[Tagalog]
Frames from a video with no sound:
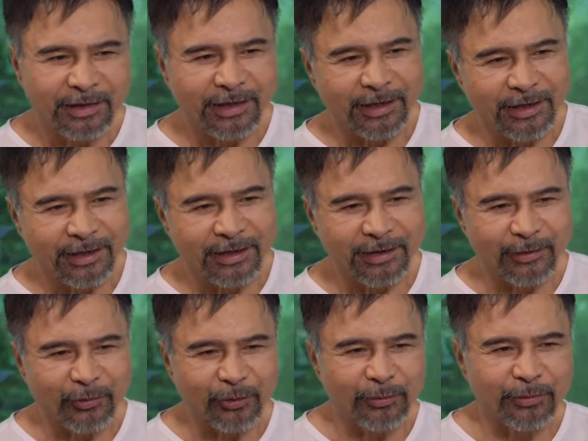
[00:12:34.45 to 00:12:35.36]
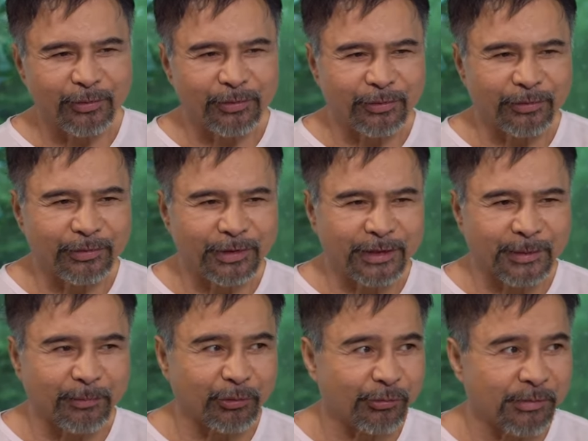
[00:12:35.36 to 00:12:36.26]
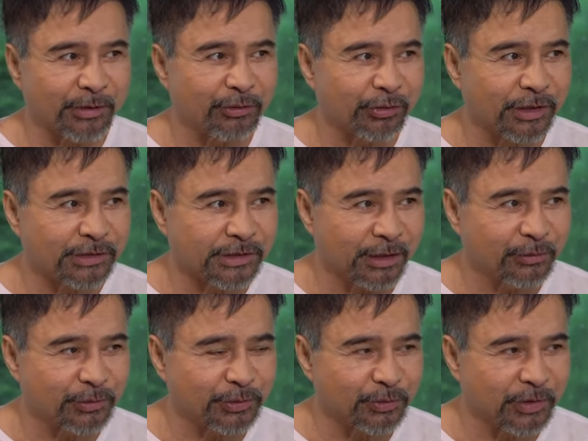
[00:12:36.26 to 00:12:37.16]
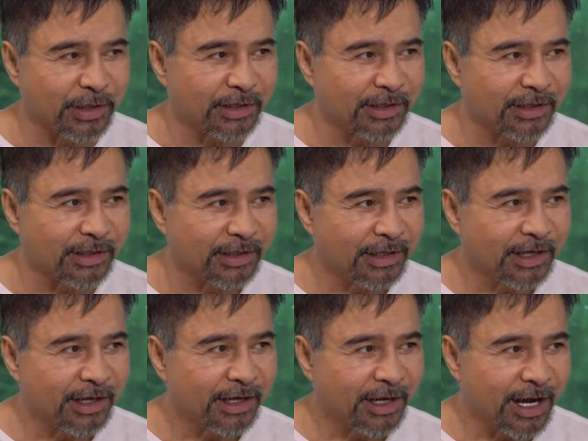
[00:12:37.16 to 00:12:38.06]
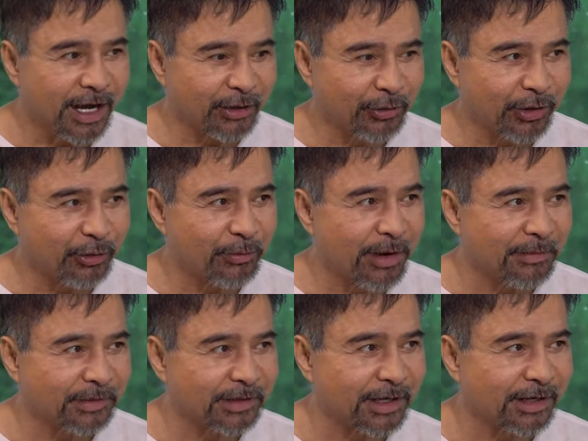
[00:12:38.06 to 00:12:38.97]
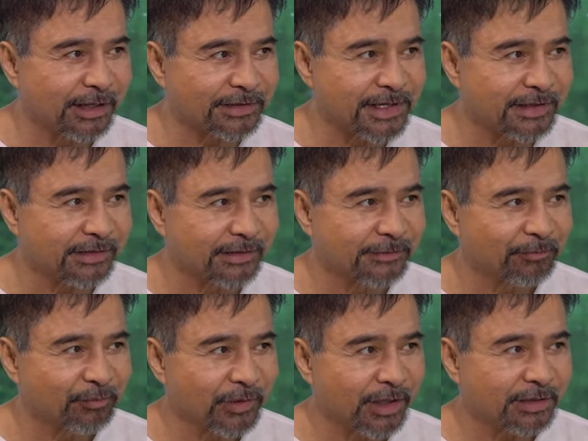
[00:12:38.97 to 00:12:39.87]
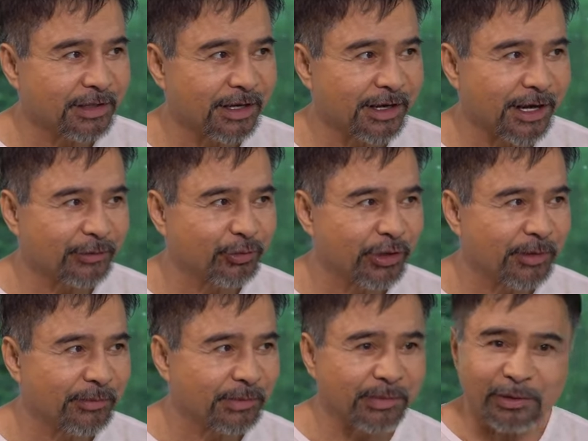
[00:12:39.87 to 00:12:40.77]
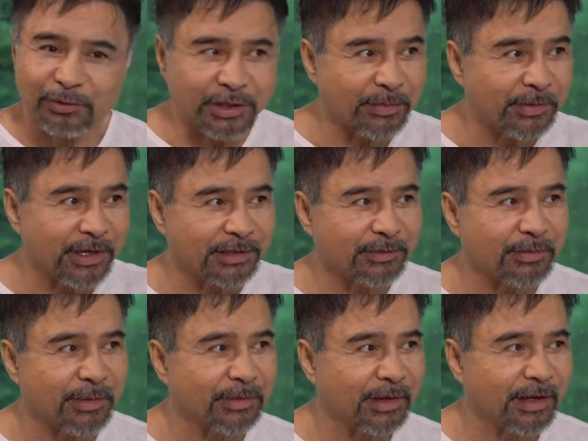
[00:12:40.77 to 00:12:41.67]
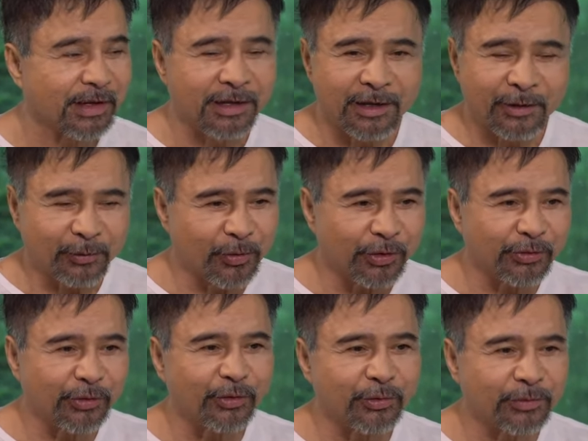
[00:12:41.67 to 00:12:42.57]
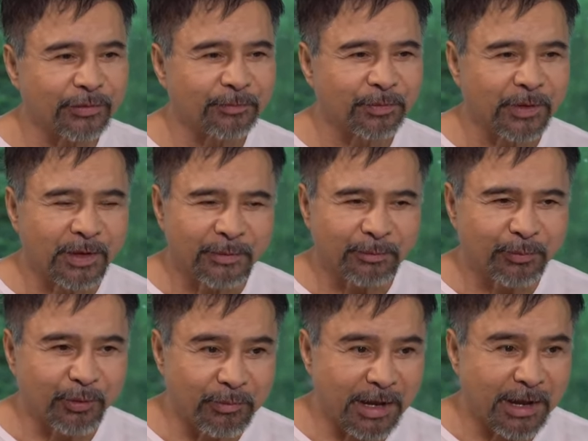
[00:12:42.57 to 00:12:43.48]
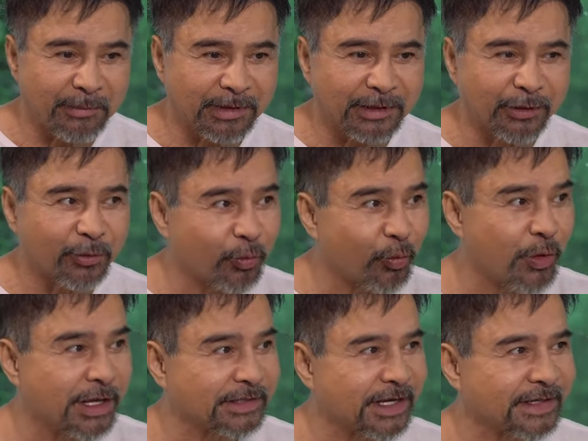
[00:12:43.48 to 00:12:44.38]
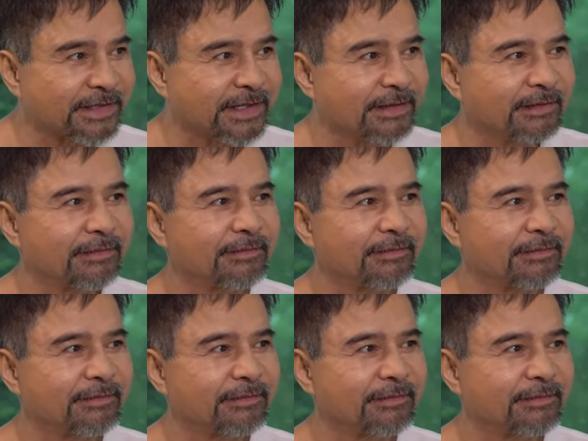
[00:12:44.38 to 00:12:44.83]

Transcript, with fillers: na como na reformador na sa kalusugan eh. Ayaw nang gumamit ng asin. Eh, delikado naman. Pag-usapan natin mamaya kung ano yung problema din ng kulang sa asin.